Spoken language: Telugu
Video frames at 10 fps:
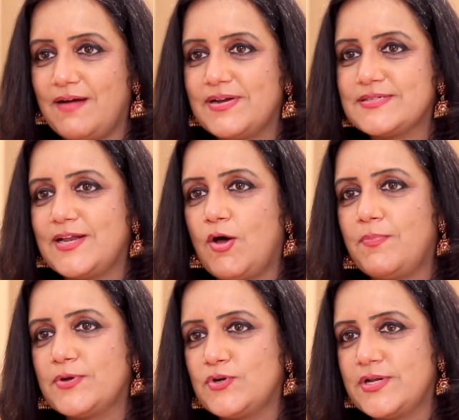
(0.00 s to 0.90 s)
రావాల్సిన
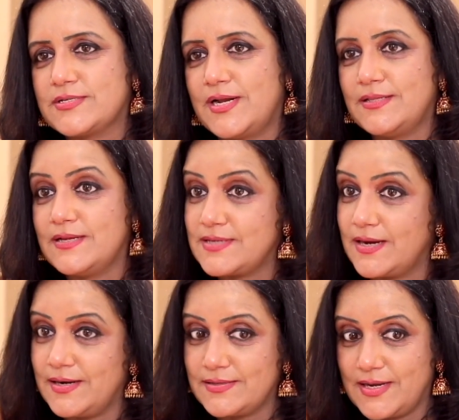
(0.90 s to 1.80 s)
ఆపర్చునిటీస్ రాలేదని
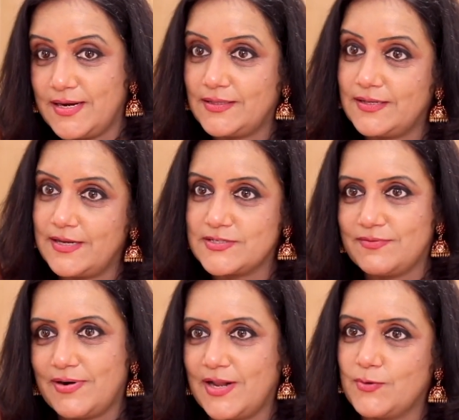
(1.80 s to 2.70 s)
అంటే సంగీతం తెలిసిన
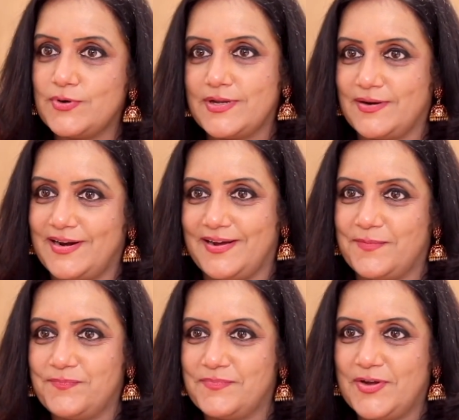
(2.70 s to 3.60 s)
వాళ్ళు అనుకుంటారు అలా
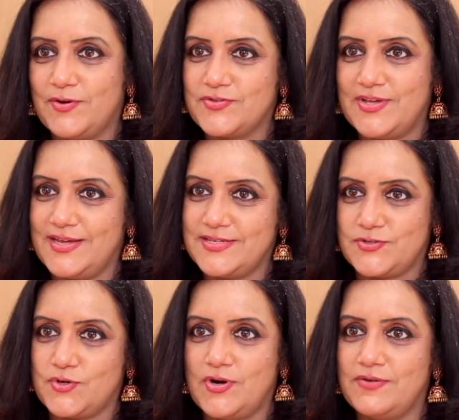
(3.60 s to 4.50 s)
బికాస్ షీ హాస్ అ
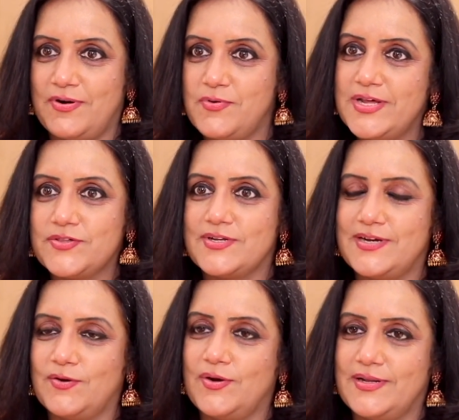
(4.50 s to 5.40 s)
స్ట్రాంగ్ ఫౌండేషన్
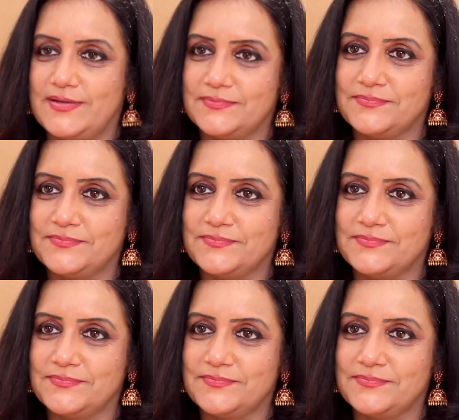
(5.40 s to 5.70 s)
ఫౌండేషన్